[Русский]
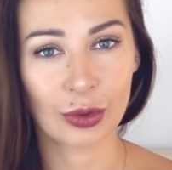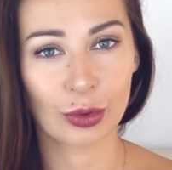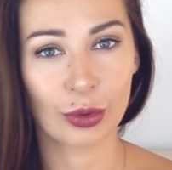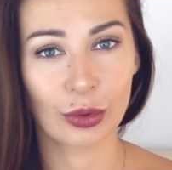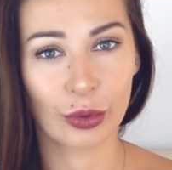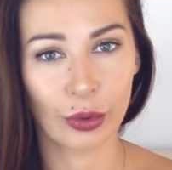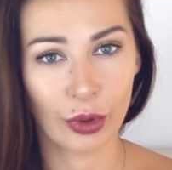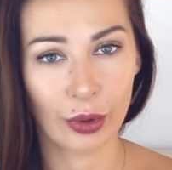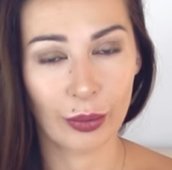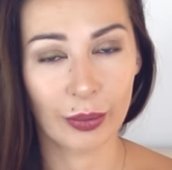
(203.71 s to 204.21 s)

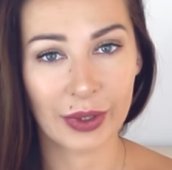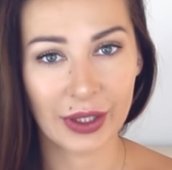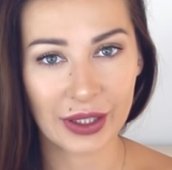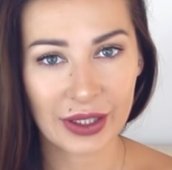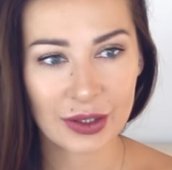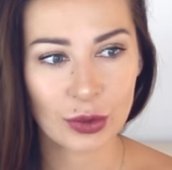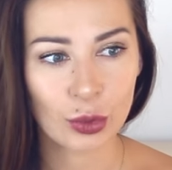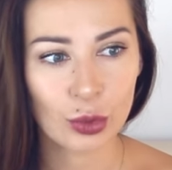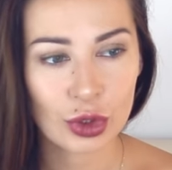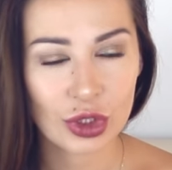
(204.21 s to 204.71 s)
то
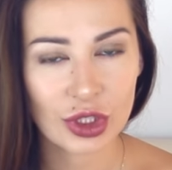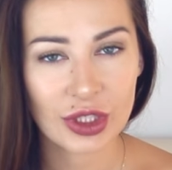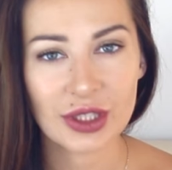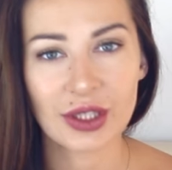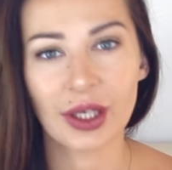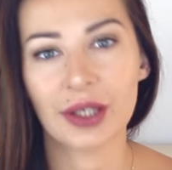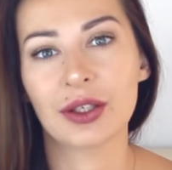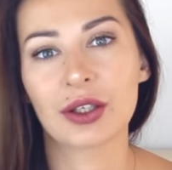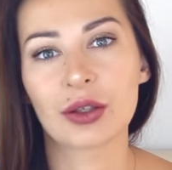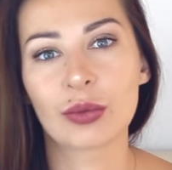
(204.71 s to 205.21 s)
мне тут же
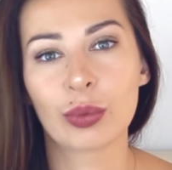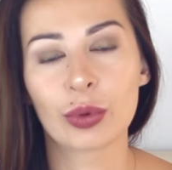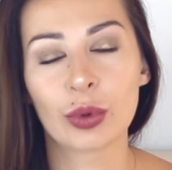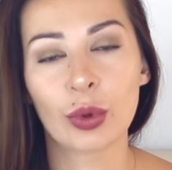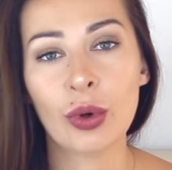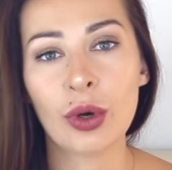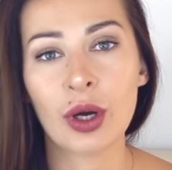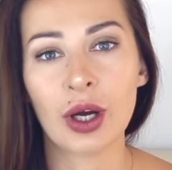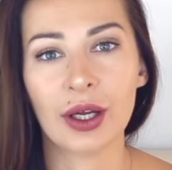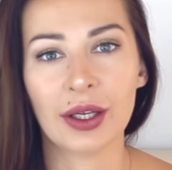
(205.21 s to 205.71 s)
станет
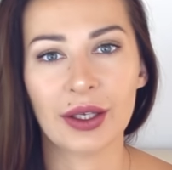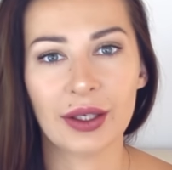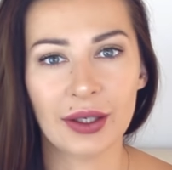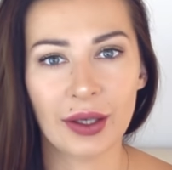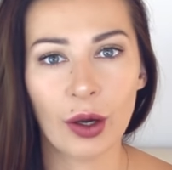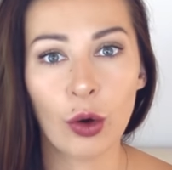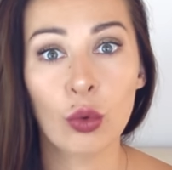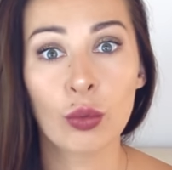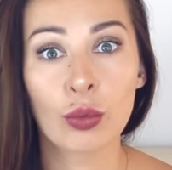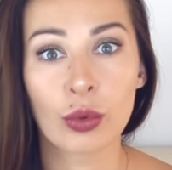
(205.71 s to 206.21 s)
плохо, и
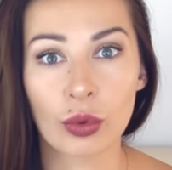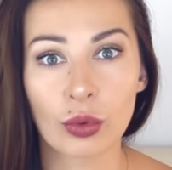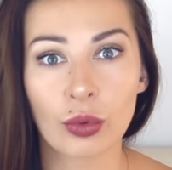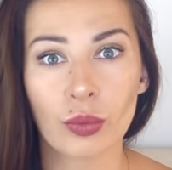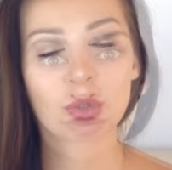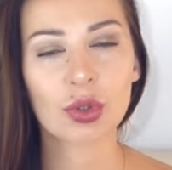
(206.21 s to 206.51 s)
я умру.